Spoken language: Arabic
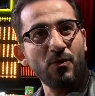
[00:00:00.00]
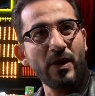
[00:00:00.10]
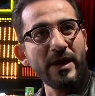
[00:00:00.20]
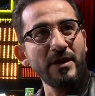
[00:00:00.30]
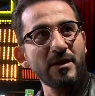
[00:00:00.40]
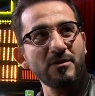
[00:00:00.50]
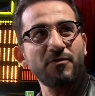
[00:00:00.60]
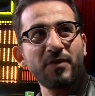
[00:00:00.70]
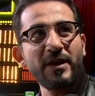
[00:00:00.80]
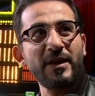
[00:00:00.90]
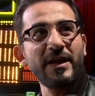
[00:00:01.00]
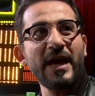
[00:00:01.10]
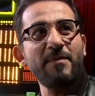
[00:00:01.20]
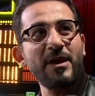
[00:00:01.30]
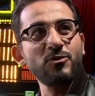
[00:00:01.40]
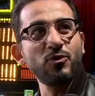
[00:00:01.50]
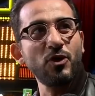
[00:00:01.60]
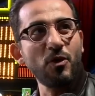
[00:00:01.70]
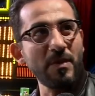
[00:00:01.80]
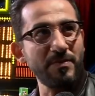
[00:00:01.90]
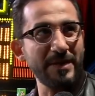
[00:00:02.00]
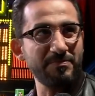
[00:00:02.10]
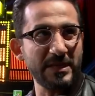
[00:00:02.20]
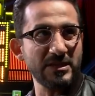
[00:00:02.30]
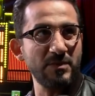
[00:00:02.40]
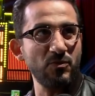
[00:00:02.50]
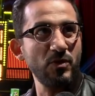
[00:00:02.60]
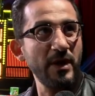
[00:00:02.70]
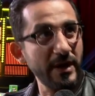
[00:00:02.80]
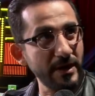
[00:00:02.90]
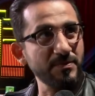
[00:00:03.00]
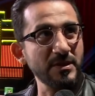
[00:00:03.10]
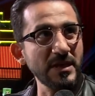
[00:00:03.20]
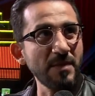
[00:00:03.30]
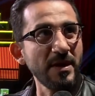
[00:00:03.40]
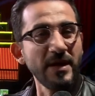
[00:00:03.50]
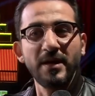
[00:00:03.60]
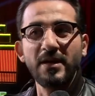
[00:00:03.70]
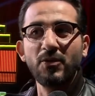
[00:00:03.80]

والاقي رد فعل اللي انا عملته ان هم بيبتسموا الابتسامه